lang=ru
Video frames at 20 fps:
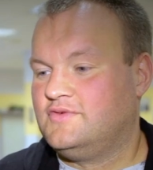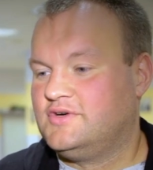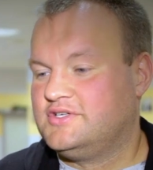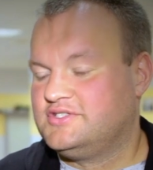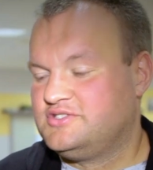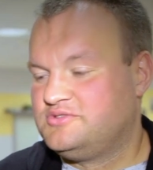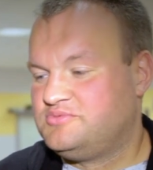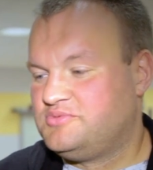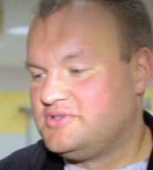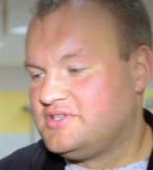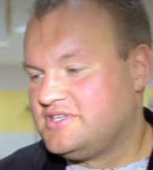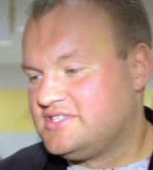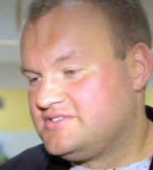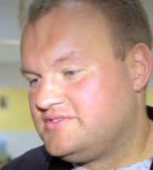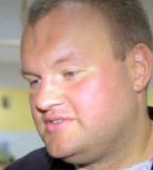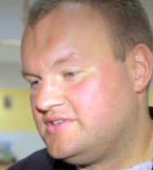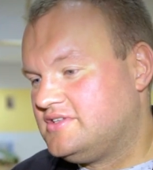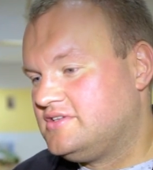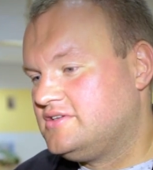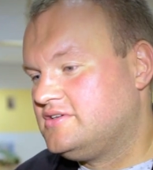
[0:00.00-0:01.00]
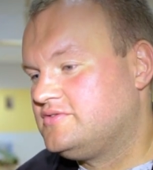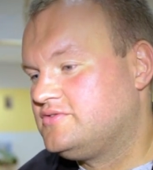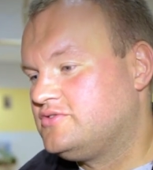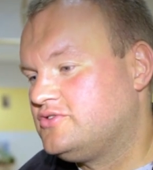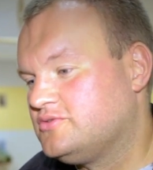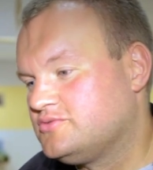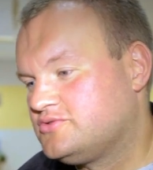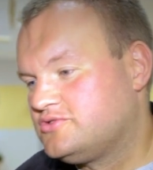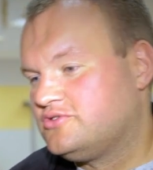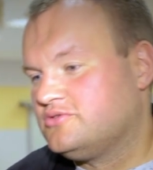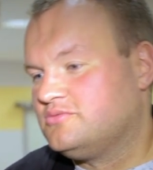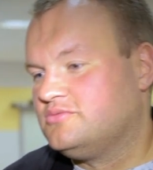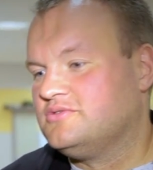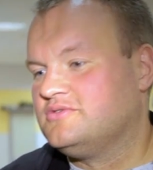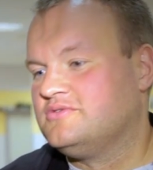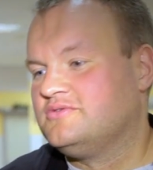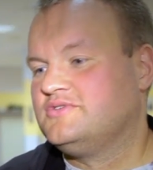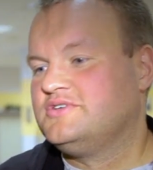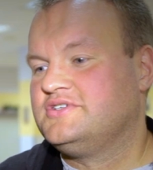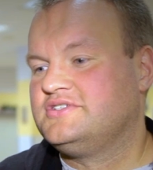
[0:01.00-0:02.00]
Важность медоследования в том,
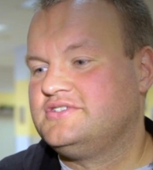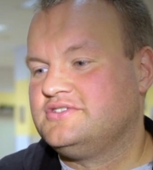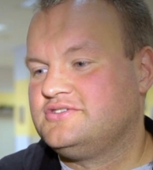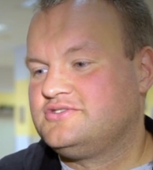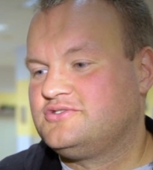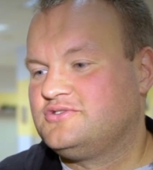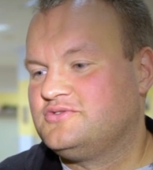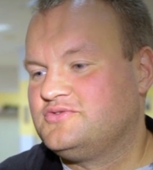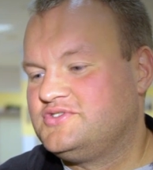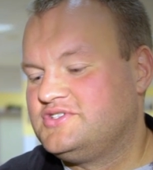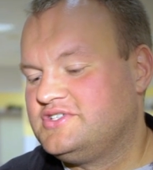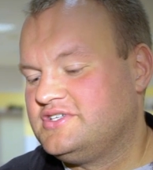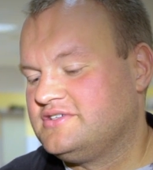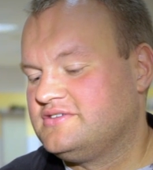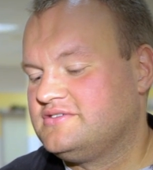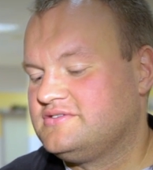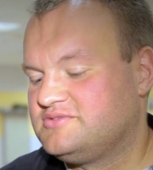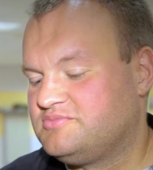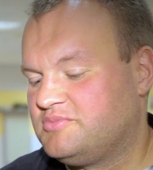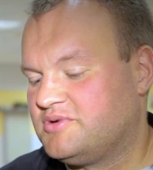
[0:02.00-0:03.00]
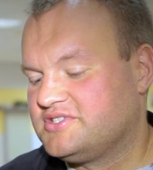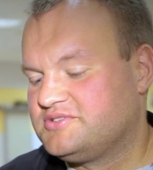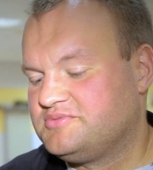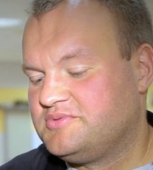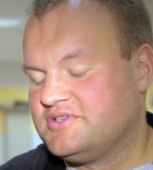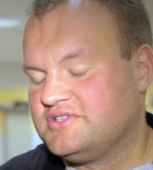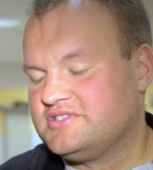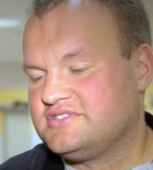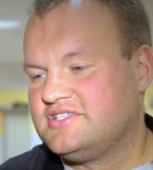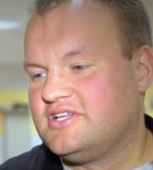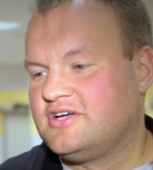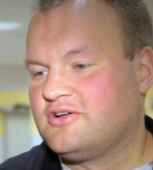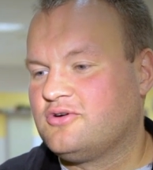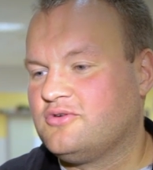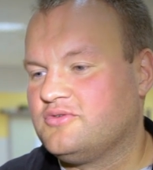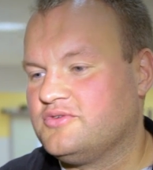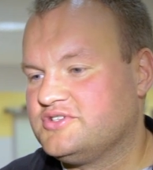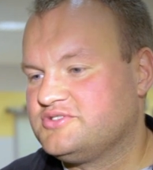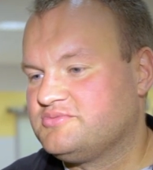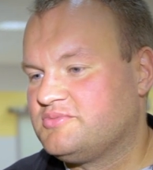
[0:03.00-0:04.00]
чтобы выяснить, что все спортсмены
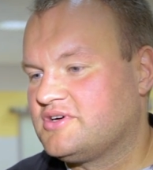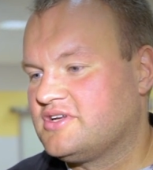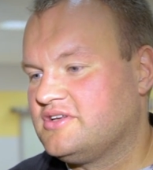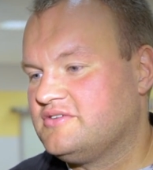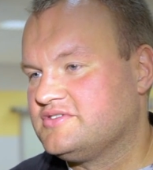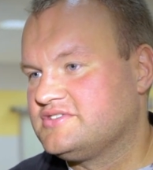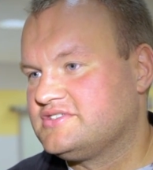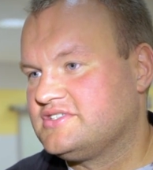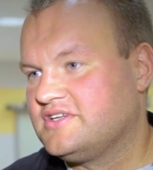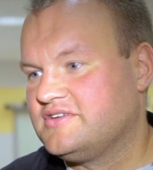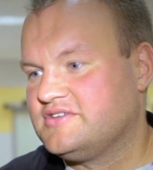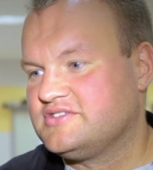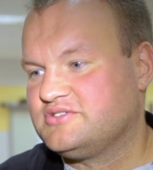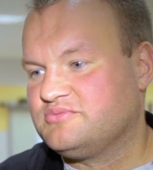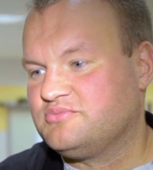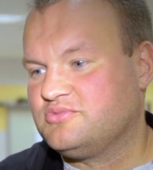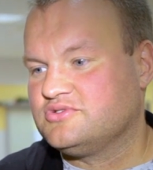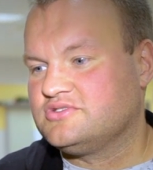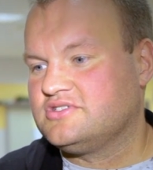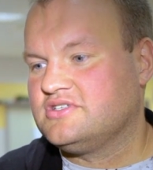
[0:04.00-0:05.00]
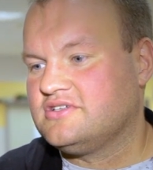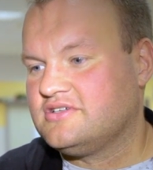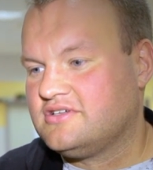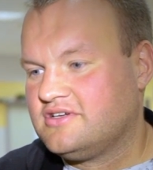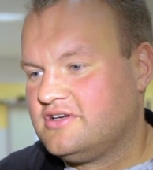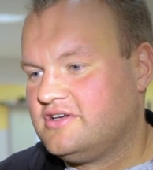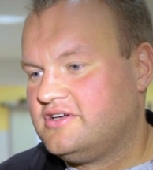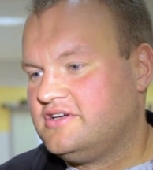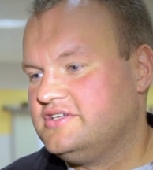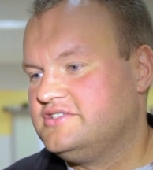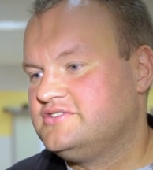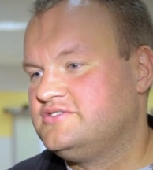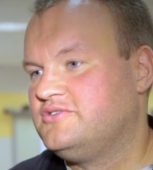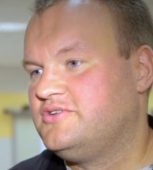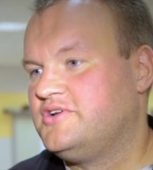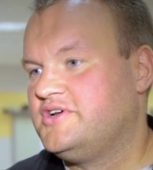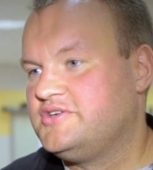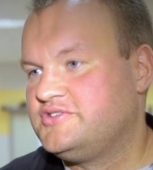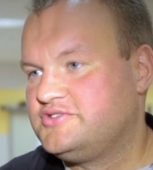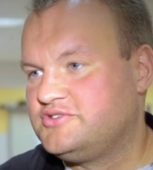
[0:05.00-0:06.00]
здоровы и смогли восстановиться после
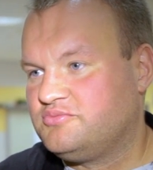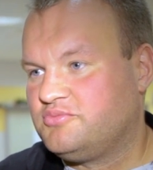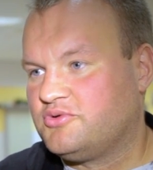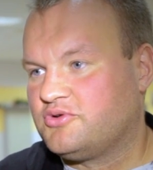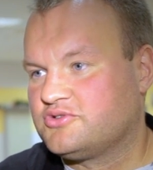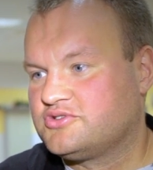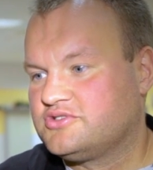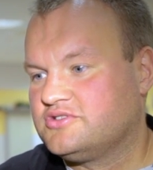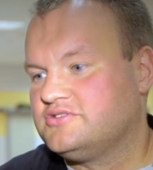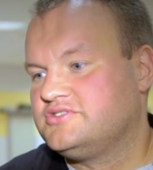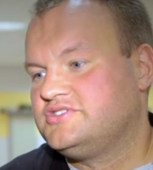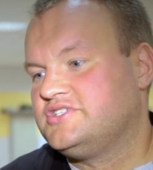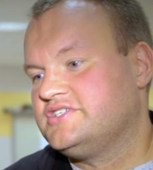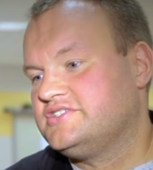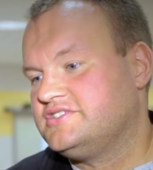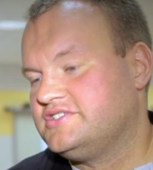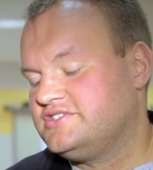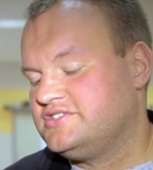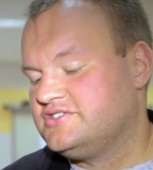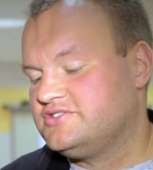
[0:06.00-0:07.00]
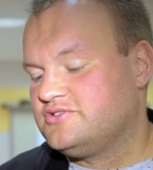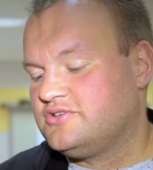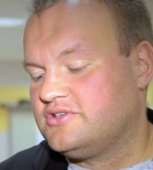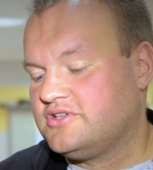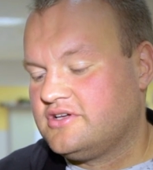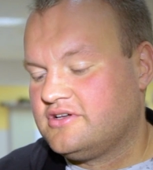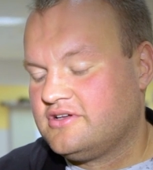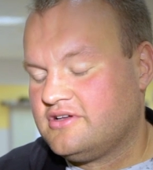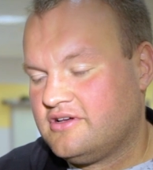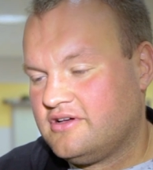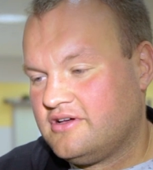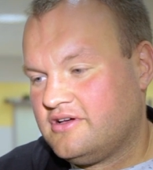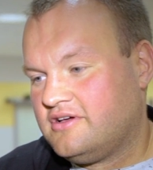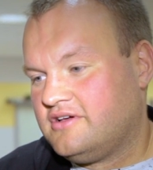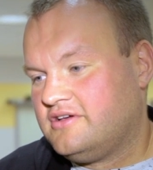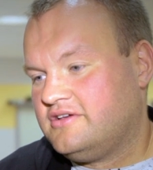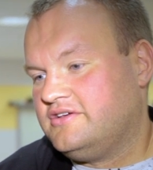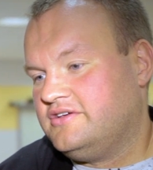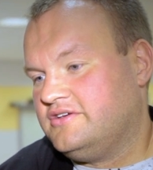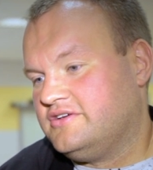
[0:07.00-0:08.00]
изнуряющей прошлой части сезона
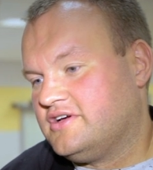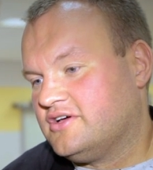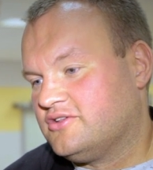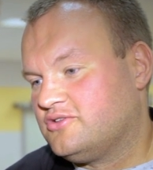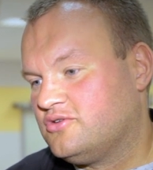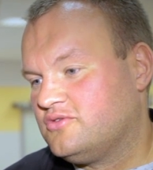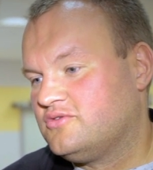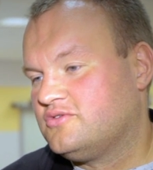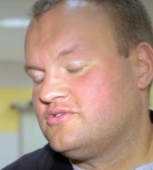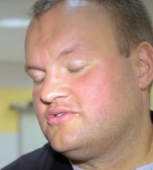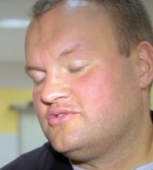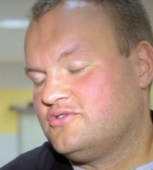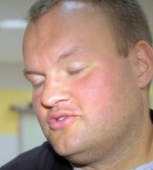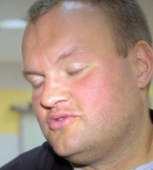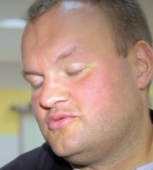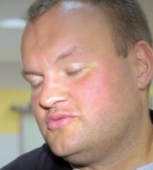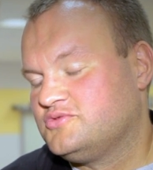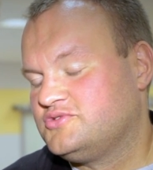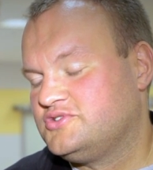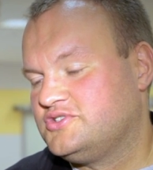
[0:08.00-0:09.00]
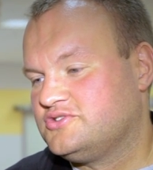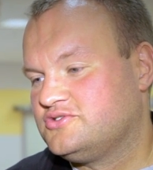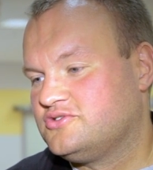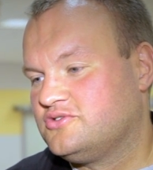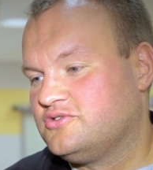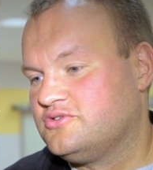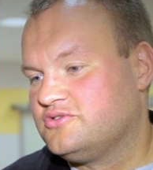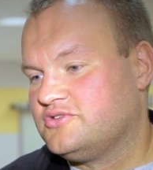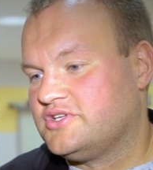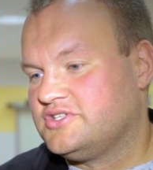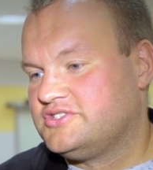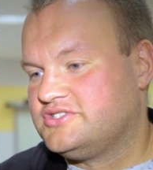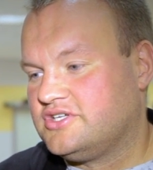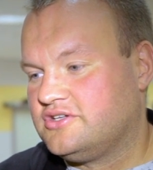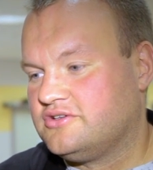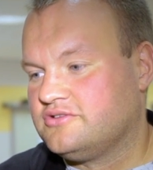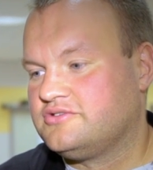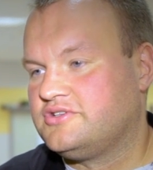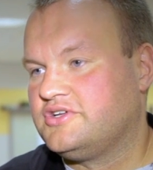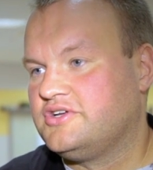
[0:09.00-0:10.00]
и готовы к новому сезону и
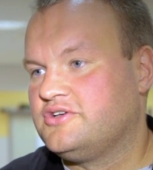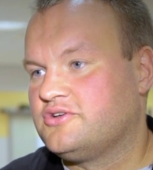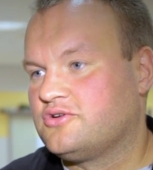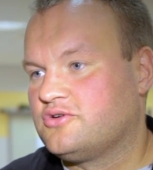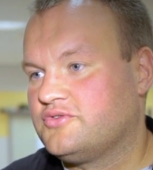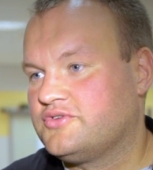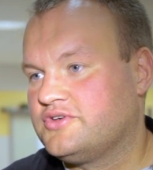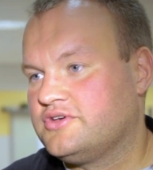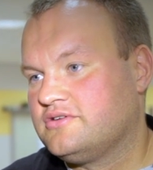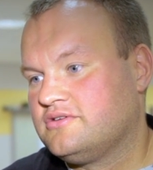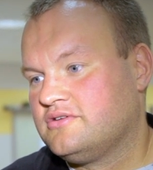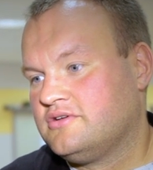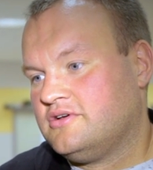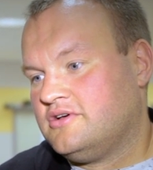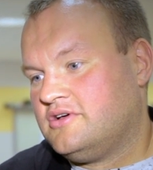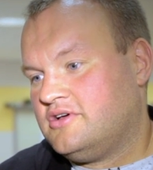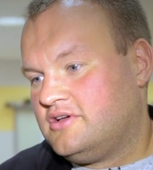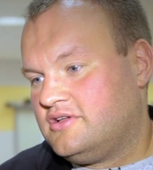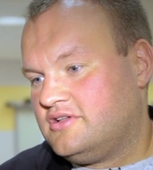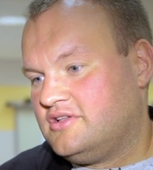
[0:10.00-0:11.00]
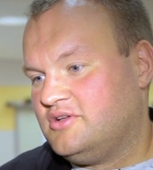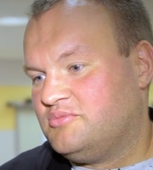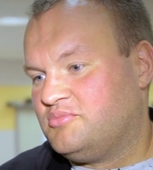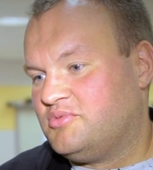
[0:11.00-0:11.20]
началу тренировки для